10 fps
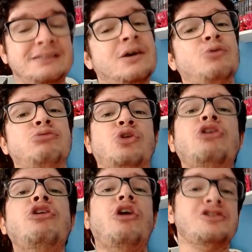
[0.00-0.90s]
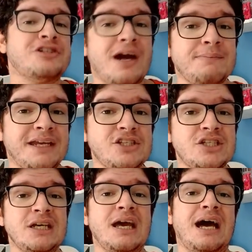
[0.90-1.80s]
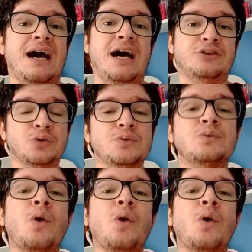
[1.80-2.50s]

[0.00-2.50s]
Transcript: Então, cronologicamente, Uh, tudo